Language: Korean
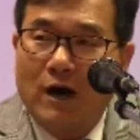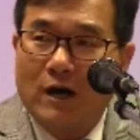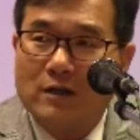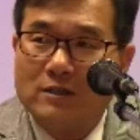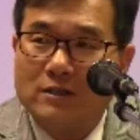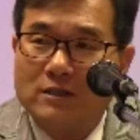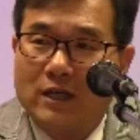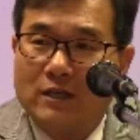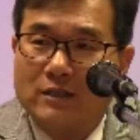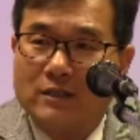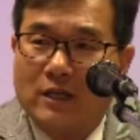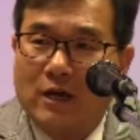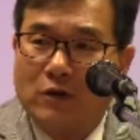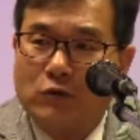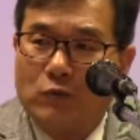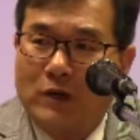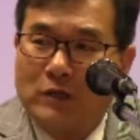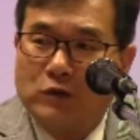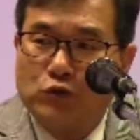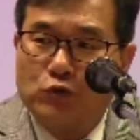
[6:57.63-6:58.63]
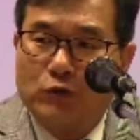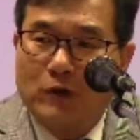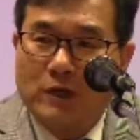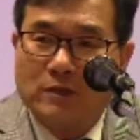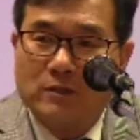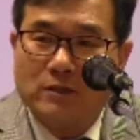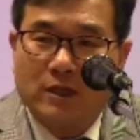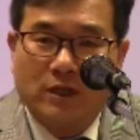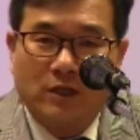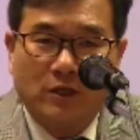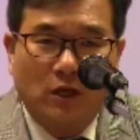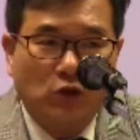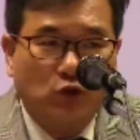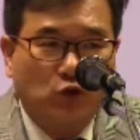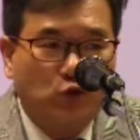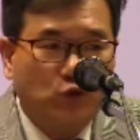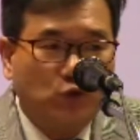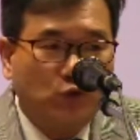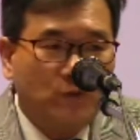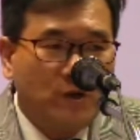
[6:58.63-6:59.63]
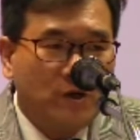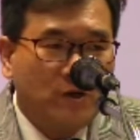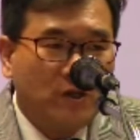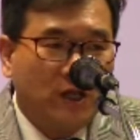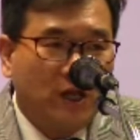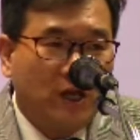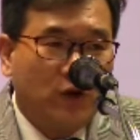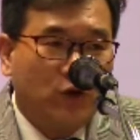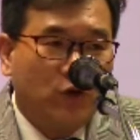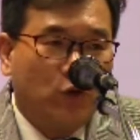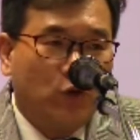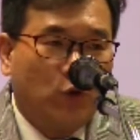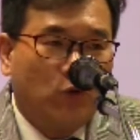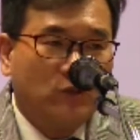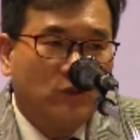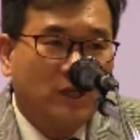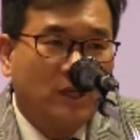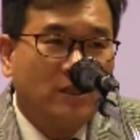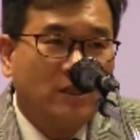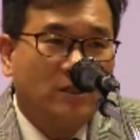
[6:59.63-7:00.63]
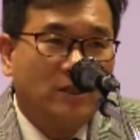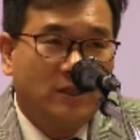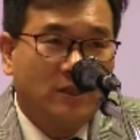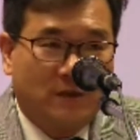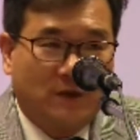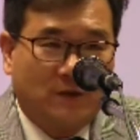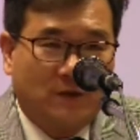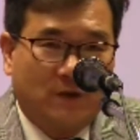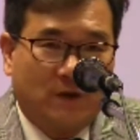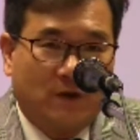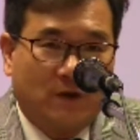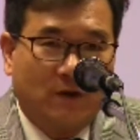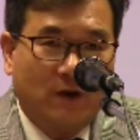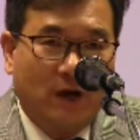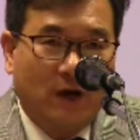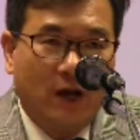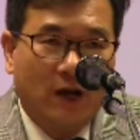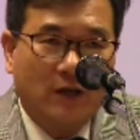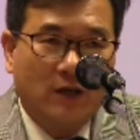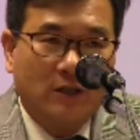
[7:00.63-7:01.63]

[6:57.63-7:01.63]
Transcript: 황제 사류만 유황제 12명의 용사들이 있었어요.